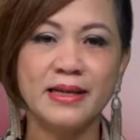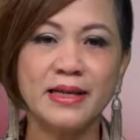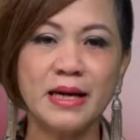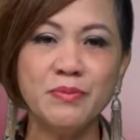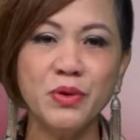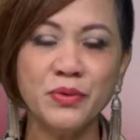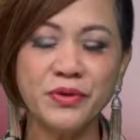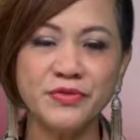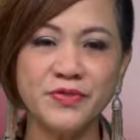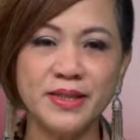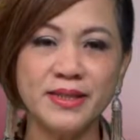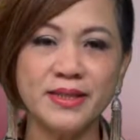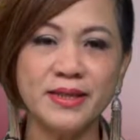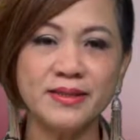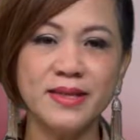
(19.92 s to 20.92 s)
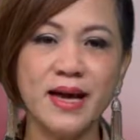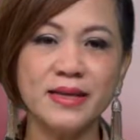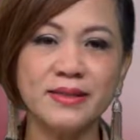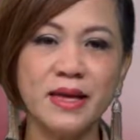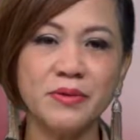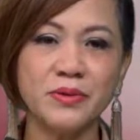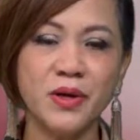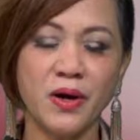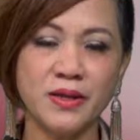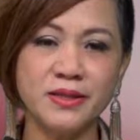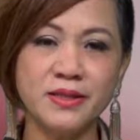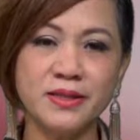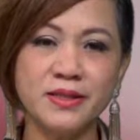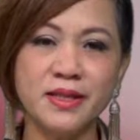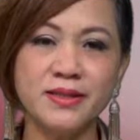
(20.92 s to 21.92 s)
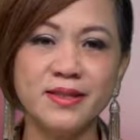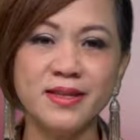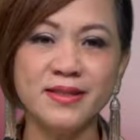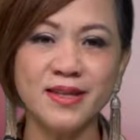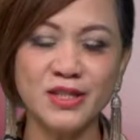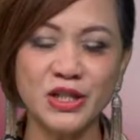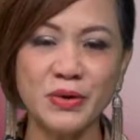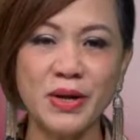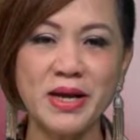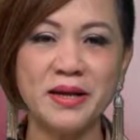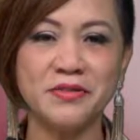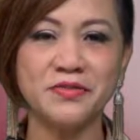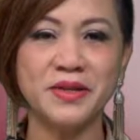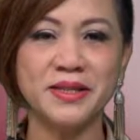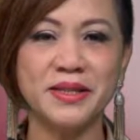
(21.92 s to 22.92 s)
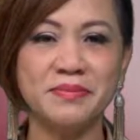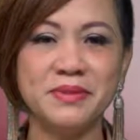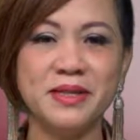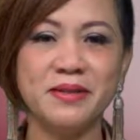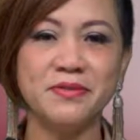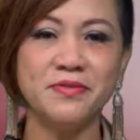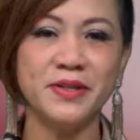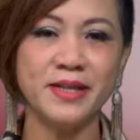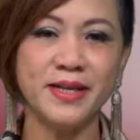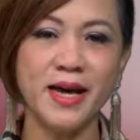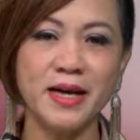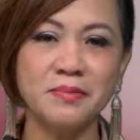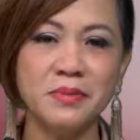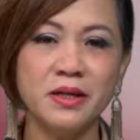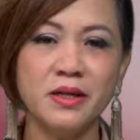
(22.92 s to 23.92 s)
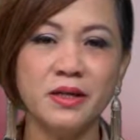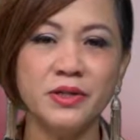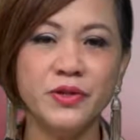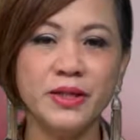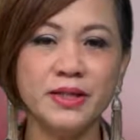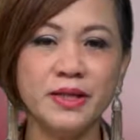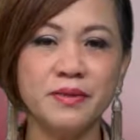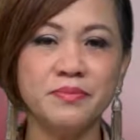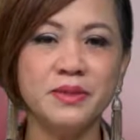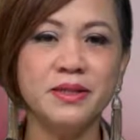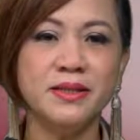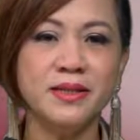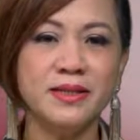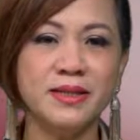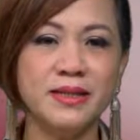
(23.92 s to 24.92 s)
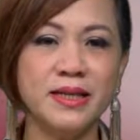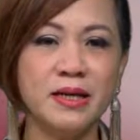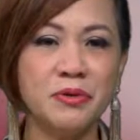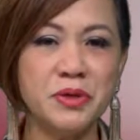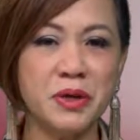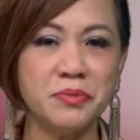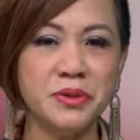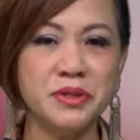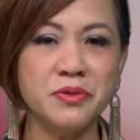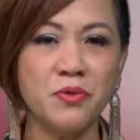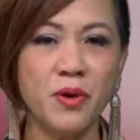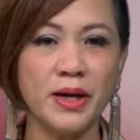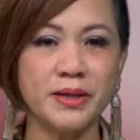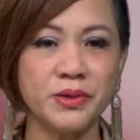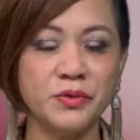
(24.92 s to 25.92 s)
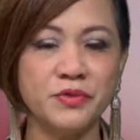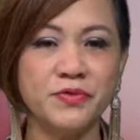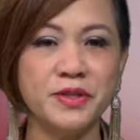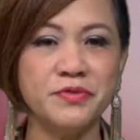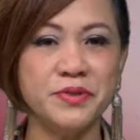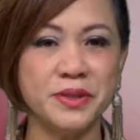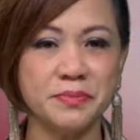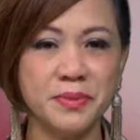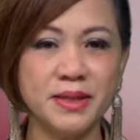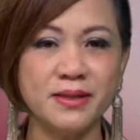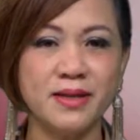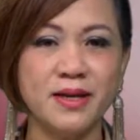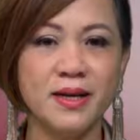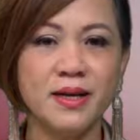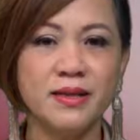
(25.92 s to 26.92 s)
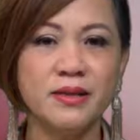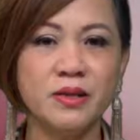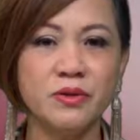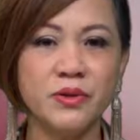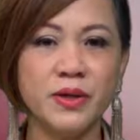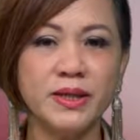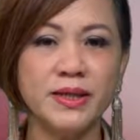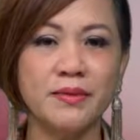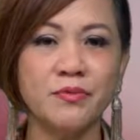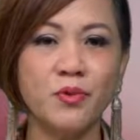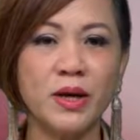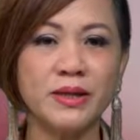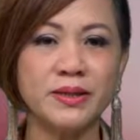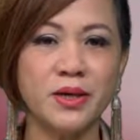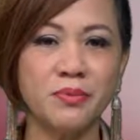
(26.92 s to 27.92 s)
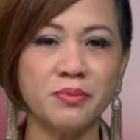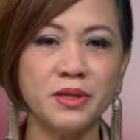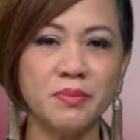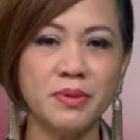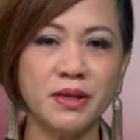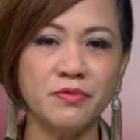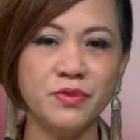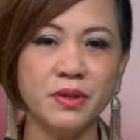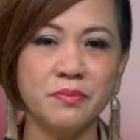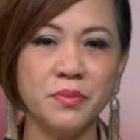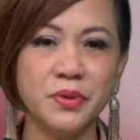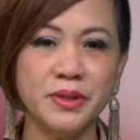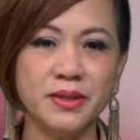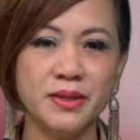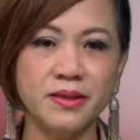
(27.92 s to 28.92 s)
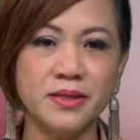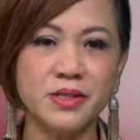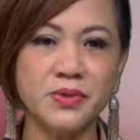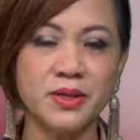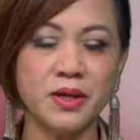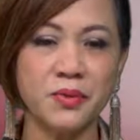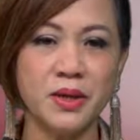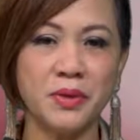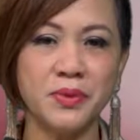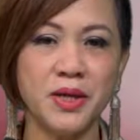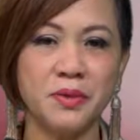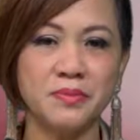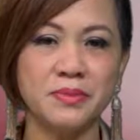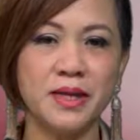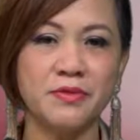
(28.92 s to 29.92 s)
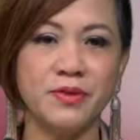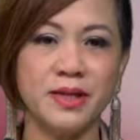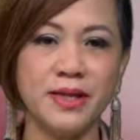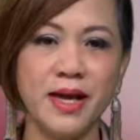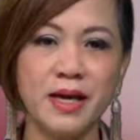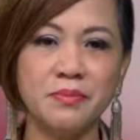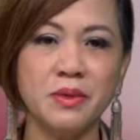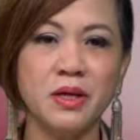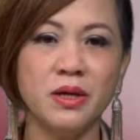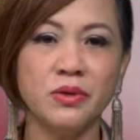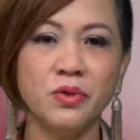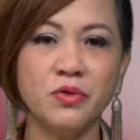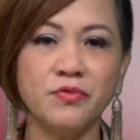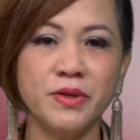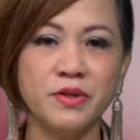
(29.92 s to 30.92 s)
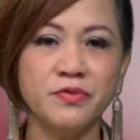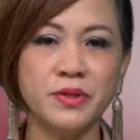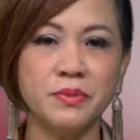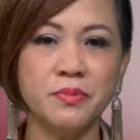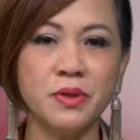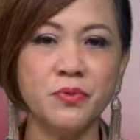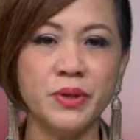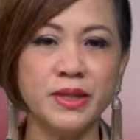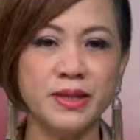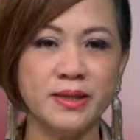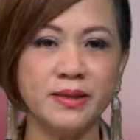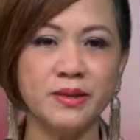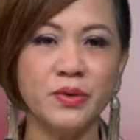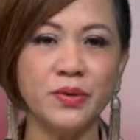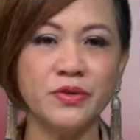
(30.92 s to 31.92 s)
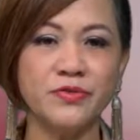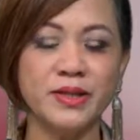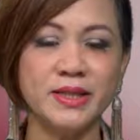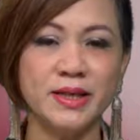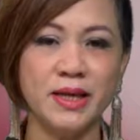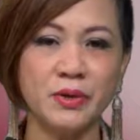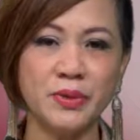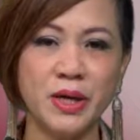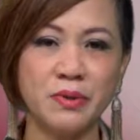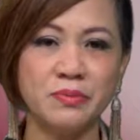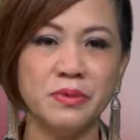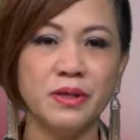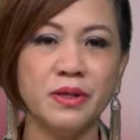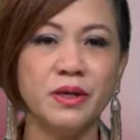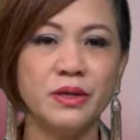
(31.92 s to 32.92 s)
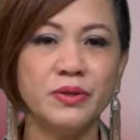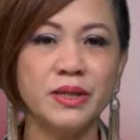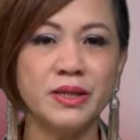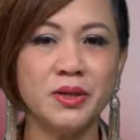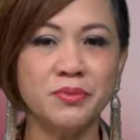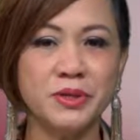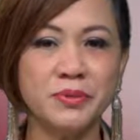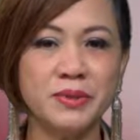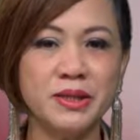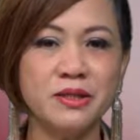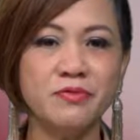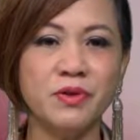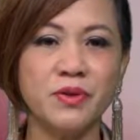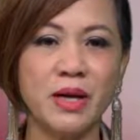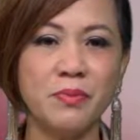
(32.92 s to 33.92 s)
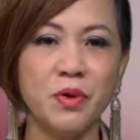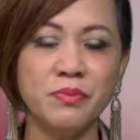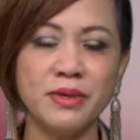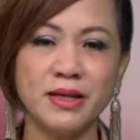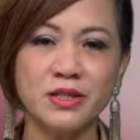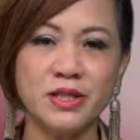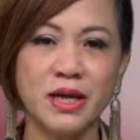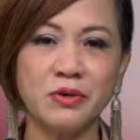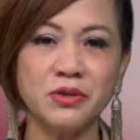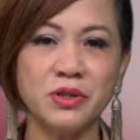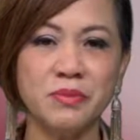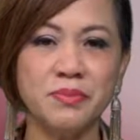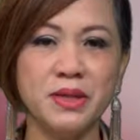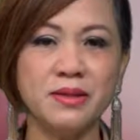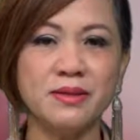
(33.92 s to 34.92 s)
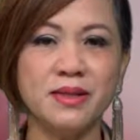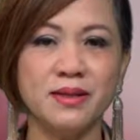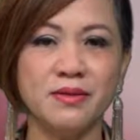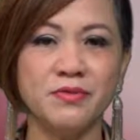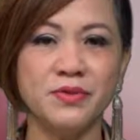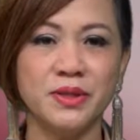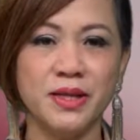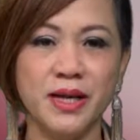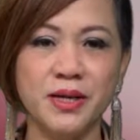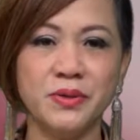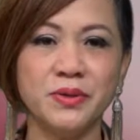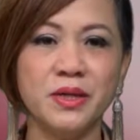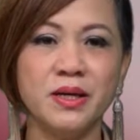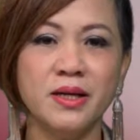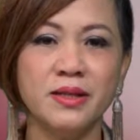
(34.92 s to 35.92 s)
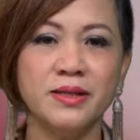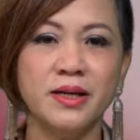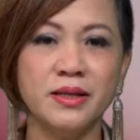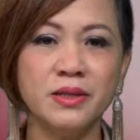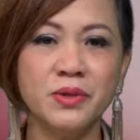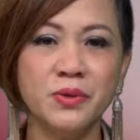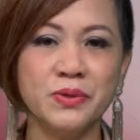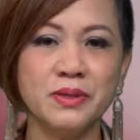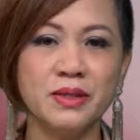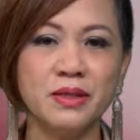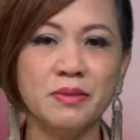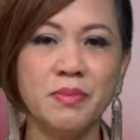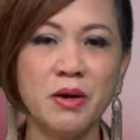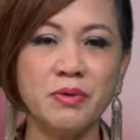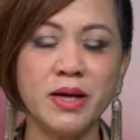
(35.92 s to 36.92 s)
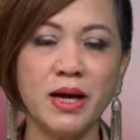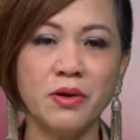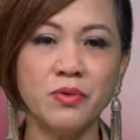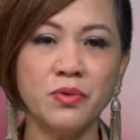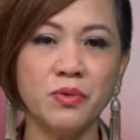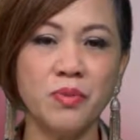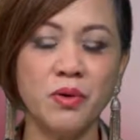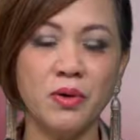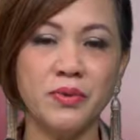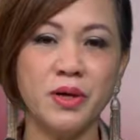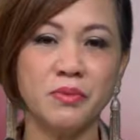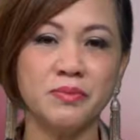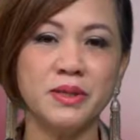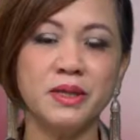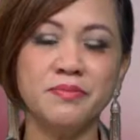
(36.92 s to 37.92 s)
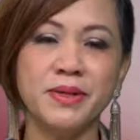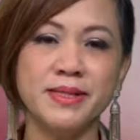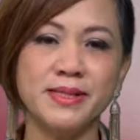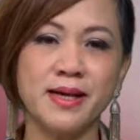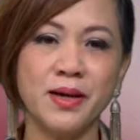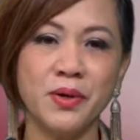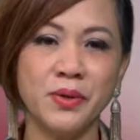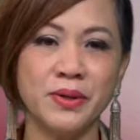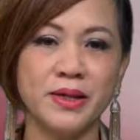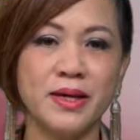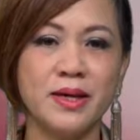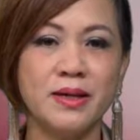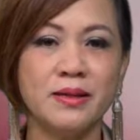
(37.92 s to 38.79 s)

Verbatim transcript: Cảm ơn quý vị vẫn đang theo dõi chương trình tin tức. Sau đây là phần điểm tin Việt Nam, doanh nghiệp đưa người đi lao động nước ngoài thu phí vượt mức. Nhiều doanh nghiệp hoạt động trong lĩnh vực môi giới xuất khẩu lao động tại Việt Nam thu phí vượt mức quy định đối với người lao động. Truyền thông trong nước vào ngày 4 tháng 6 cho biết tin vừa nêu dẫn nguồn từ báo cáo của Bộ Lao động Thương binh Xã hội.